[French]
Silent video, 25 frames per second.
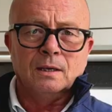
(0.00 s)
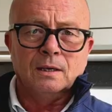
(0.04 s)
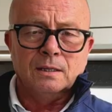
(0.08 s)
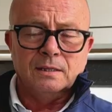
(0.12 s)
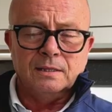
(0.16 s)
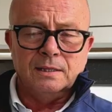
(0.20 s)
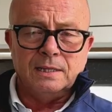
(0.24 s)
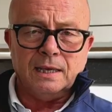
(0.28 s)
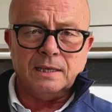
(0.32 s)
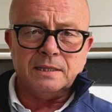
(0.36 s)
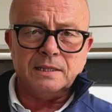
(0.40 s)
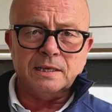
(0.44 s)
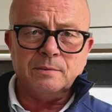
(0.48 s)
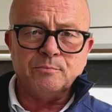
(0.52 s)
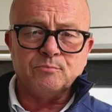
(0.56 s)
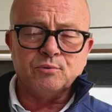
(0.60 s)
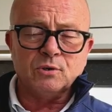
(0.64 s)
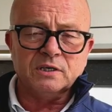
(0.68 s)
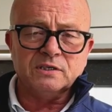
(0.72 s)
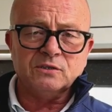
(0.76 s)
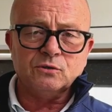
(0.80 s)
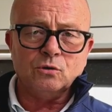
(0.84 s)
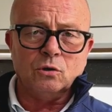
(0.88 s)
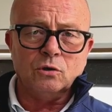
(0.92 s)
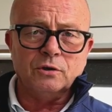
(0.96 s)
Dernier
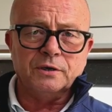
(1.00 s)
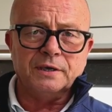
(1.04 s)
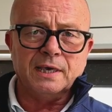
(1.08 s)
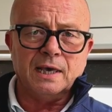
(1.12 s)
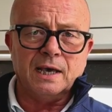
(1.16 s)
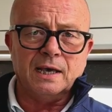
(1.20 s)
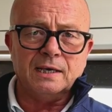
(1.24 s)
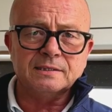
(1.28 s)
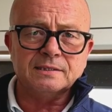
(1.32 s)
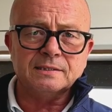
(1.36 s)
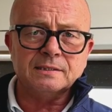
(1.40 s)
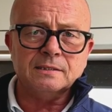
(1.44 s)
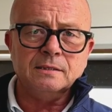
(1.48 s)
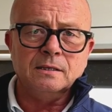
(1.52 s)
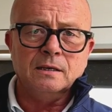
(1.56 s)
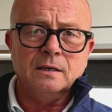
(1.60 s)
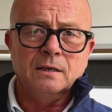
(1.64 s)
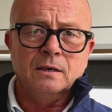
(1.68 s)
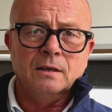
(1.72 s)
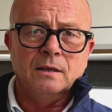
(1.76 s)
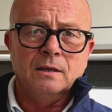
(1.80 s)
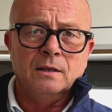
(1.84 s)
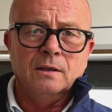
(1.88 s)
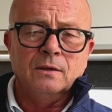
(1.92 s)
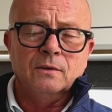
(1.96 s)
point sur le gaz.
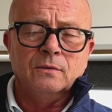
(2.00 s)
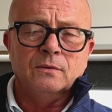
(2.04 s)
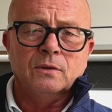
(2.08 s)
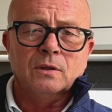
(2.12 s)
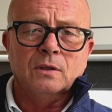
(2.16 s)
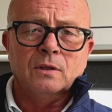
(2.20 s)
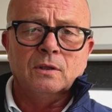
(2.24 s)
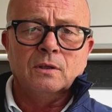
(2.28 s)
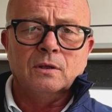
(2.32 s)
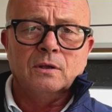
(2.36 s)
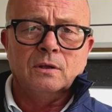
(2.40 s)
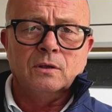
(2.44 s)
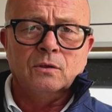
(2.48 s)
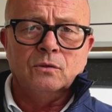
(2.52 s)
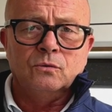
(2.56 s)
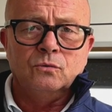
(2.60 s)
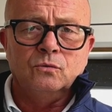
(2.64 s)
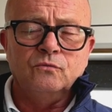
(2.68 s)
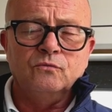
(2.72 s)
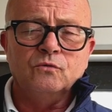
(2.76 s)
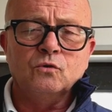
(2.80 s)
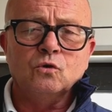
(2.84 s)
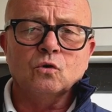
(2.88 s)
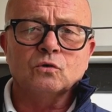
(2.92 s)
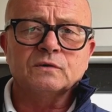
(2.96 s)

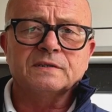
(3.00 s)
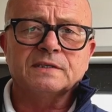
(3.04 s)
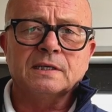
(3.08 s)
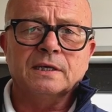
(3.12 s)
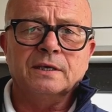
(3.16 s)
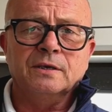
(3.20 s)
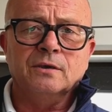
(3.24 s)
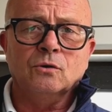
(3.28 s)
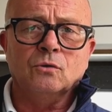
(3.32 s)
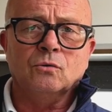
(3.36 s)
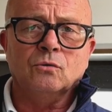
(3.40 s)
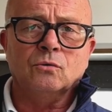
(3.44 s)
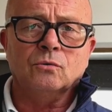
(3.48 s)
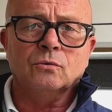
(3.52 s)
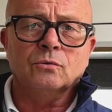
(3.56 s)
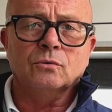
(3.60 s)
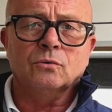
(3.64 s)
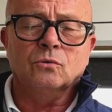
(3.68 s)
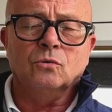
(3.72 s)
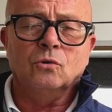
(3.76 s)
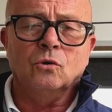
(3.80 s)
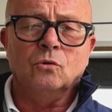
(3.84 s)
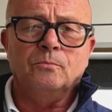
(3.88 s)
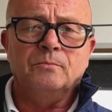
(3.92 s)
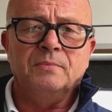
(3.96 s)
Nous vous conseillons
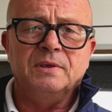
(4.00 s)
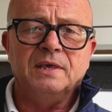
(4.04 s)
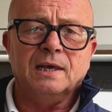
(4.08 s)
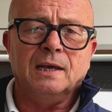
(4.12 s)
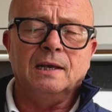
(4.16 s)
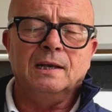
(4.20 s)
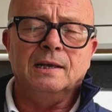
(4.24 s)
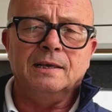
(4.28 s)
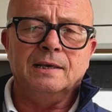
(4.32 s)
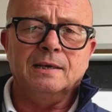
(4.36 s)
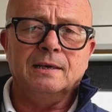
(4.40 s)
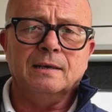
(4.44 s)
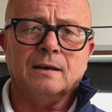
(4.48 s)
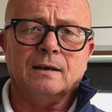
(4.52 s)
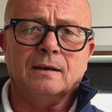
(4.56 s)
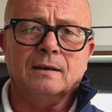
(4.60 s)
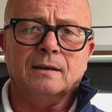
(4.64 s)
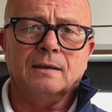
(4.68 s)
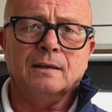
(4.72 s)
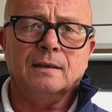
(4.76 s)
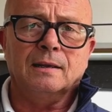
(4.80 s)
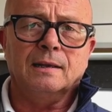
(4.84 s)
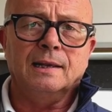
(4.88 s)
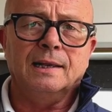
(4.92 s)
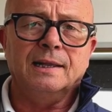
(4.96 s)
de bien lire
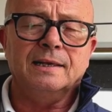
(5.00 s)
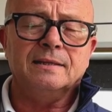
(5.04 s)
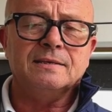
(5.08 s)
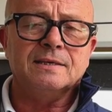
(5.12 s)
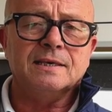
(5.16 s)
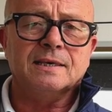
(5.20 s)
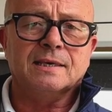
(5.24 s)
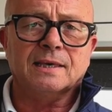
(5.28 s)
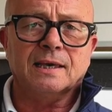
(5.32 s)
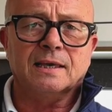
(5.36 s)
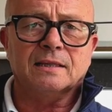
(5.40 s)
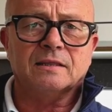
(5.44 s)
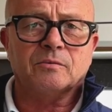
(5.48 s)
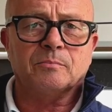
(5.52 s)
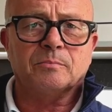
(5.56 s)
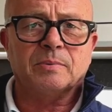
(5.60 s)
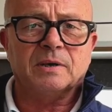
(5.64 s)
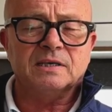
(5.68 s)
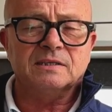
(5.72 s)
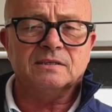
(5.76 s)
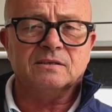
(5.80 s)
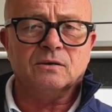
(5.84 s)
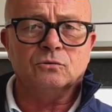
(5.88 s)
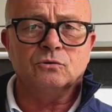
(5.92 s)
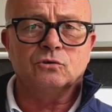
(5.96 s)
l'étiquette
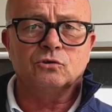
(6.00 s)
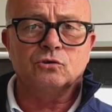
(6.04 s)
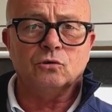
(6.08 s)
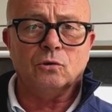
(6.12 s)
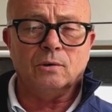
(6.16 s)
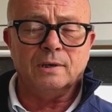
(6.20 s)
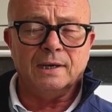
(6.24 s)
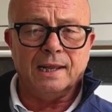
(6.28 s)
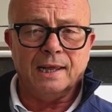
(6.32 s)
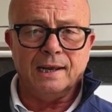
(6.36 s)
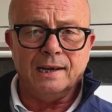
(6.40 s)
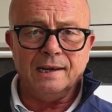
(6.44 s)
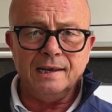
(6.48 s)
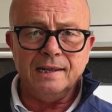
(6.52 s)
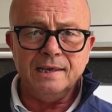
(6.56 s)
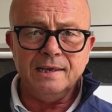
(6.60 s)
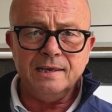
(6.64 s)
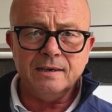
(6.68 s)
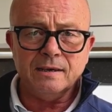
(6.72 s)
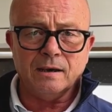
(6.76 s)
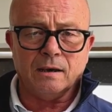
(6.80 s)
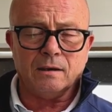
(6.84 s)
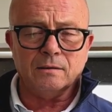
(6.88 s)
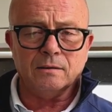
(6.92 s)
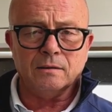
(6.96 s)
présente sur la
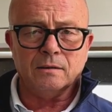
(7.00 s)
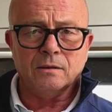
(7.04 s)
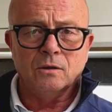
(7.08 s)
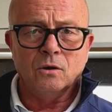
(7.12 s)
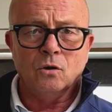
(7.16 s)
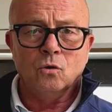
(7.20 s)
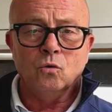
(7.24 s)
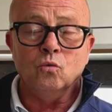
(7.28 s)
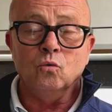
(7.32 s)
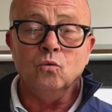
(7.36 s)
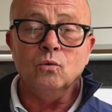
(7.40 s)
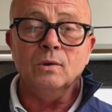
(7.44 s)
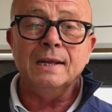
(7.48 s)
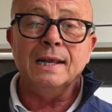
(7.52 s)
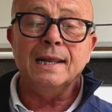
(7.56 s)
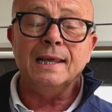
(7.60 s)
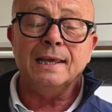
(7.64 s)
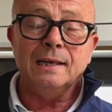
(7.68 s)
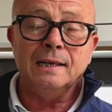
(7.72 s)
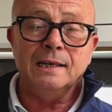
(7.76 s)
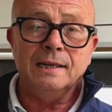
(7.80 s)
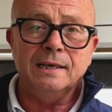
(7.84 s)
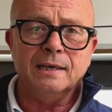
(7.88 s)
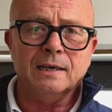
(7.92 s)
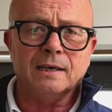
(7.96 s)
lyre ou
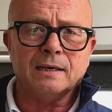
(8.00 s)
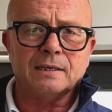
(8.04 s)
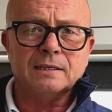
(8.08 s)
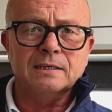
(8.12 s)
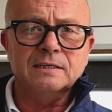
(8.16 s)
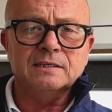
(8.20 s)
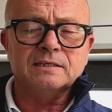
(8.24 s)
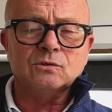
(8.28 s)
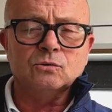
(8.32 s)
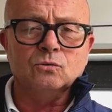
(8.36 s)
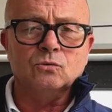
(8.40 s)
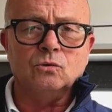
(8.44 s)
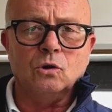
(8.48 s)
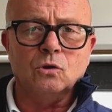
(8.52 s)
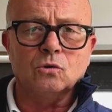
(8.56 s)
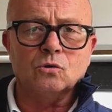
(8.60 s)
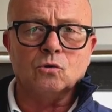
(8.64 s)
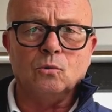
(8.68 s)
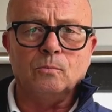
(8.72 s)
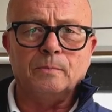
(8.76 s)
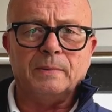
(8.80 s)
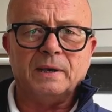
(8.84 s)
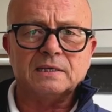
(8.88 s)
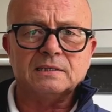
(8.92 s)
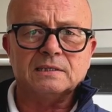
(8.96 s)
les lyres qui sont dans le
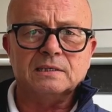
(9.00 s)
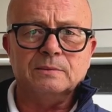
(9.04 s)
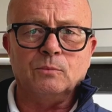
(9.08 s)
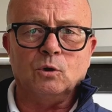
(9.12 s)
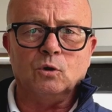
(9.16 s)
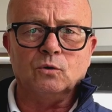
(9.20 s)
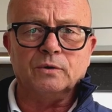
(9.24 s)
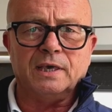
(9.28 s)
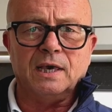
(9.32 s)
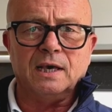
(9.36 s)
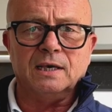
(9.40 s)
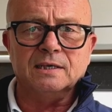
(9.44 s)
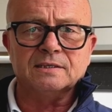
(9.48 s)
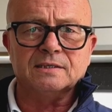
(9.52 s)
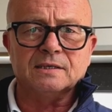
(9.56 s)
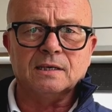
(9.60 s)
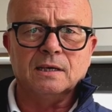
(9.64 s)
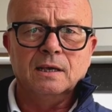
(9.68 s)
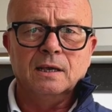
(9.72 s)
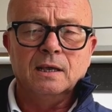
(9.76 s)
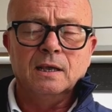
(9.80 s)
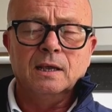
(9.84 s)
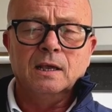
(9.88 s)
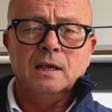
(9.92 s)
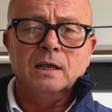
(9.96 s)
compartiment gaz
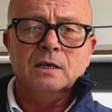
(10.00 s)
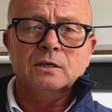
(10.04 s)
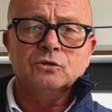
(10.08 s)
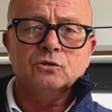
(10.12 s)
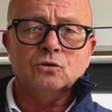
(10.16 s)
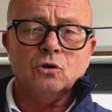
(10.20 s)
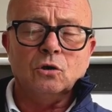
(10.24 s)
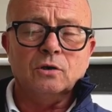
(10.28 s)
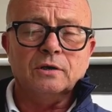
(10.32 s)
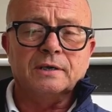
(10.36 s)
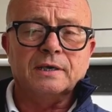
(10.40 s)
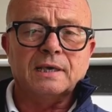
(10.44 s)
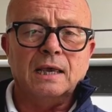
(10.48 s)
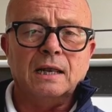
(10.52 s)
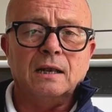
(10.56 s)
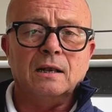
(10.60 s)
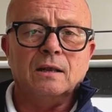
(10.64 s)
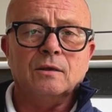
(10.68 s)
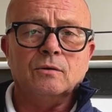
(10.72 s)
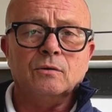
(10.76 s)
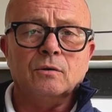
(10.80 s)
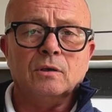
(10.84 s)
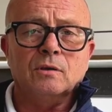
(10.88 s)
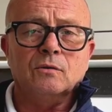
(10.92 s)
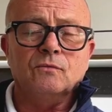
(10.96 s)
sur
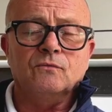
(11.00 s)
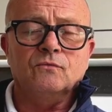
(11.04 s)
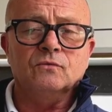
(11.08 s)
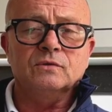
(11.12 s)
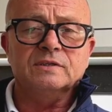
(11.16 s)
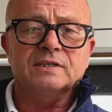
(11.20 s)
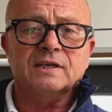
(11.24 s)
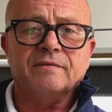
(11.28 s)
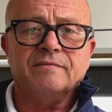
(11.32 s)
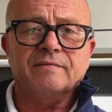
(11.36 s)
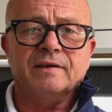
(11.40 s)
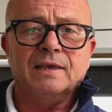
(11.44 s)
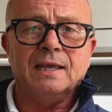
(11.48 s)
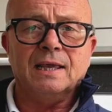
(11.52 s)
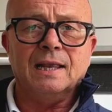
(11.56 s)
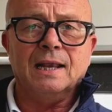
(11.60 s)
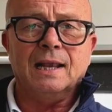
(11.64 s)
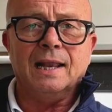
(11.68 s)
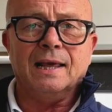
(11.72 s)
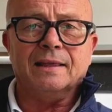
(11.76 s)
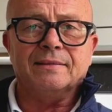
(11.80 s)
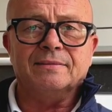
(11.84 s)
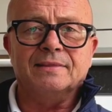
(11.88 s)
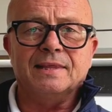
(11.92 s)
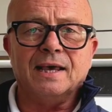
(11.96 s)
lequel vous avez
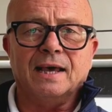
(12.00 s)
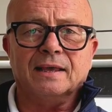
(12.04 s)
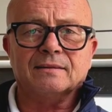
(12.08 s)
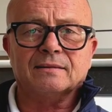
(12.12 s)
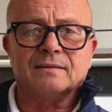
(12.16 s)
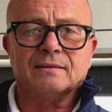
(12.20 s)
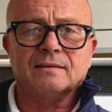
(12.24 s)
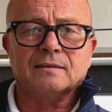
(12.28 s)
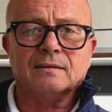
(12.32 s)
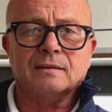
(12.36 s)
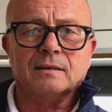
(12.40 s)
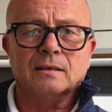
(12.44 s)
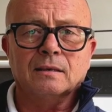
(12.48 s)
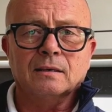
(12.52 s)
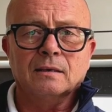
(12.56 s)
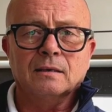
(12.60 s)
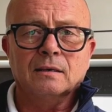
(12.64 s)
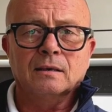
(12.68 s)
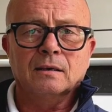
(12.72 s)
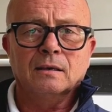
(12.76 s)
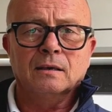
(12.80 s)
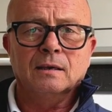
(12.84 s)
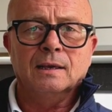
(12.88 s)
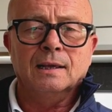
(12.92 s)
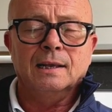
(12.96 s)
la date
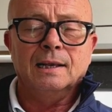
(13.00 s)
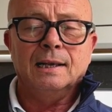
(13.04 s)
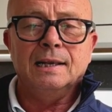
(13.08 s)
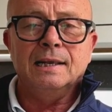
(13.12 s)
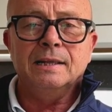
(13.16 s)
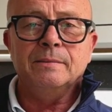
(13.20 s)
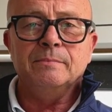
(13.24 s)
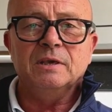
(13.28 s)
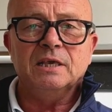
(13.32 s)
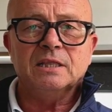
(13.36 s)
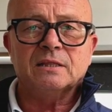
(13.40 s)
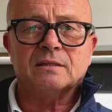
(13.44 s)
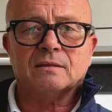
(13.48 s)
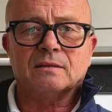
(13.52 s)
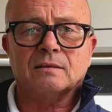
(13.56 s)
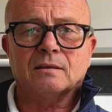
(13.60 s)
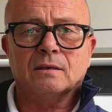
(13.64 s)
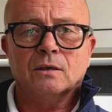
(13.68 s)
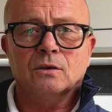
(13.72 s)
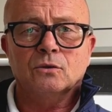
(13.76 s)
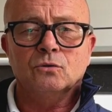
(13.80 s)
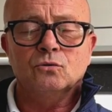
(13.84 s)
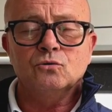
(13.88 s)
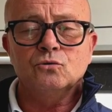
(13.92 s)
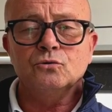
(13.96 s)
limite
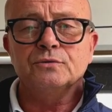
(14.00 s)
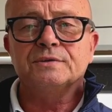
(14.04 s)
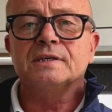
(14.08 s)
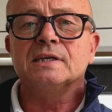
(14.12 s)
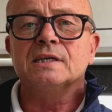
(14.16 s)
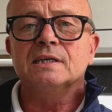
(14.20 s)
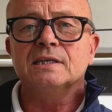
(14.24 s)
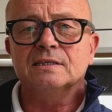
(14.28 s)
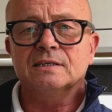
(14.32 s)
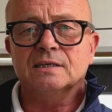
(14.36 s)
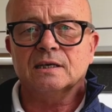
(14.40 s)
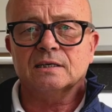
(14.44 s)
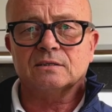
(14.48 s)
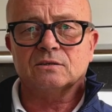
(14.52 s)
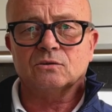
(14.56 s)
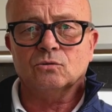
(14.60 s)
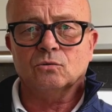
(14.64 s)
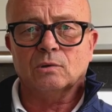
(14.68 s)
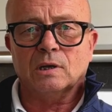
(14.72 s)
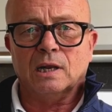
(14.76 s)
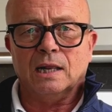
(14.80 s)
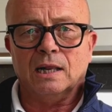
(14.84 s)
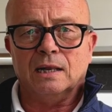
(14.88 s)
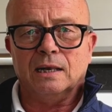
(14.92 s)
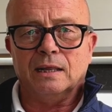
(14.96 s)

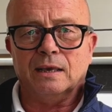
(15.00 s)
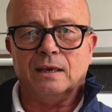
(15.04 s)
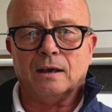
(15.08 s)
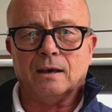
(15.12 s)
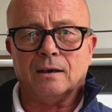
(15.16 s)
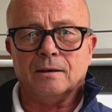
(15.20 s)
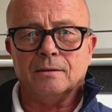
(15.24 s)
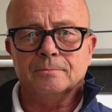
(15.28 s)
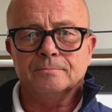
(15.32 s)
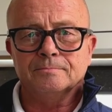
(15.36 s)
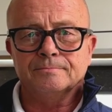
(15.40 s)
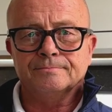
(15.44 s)
d'utilisation de la lyre.